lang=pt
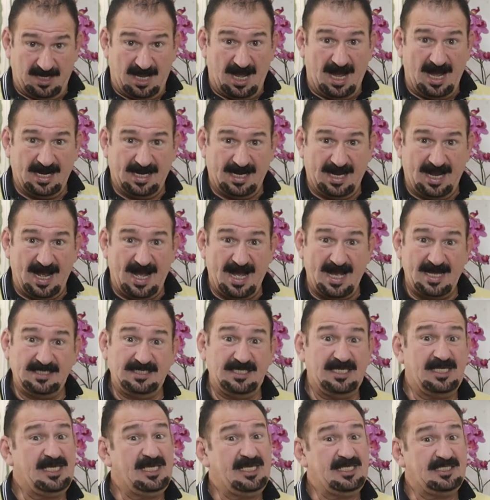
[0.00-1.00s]
a
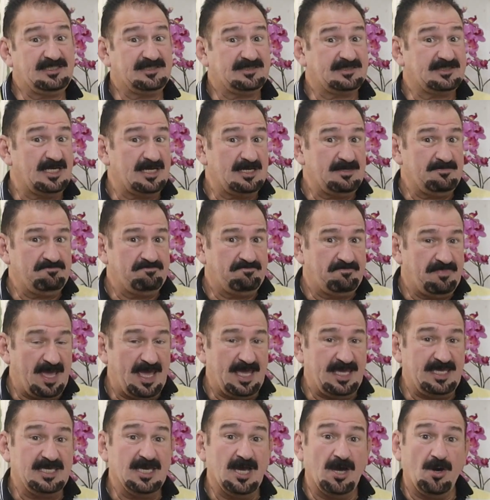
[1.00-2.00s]
carne e
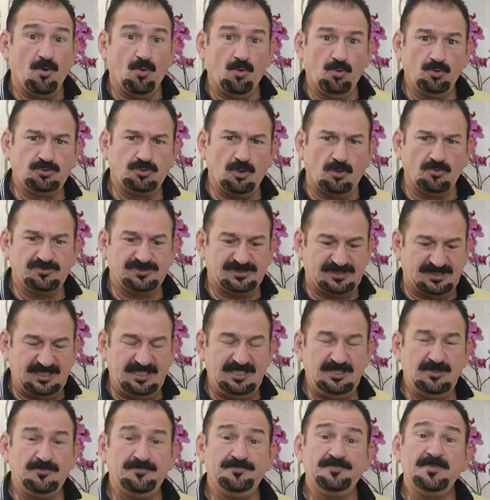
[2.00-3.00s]
também o
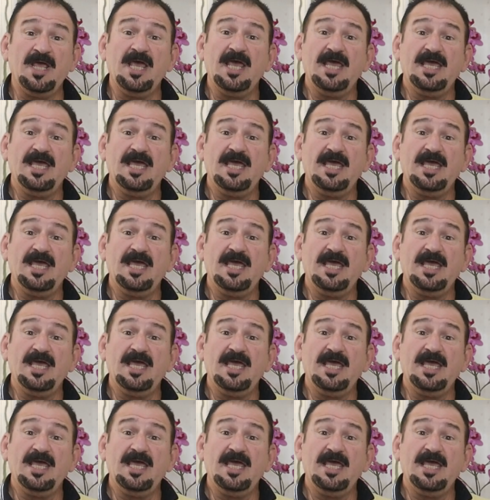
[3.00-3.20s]
toucinho,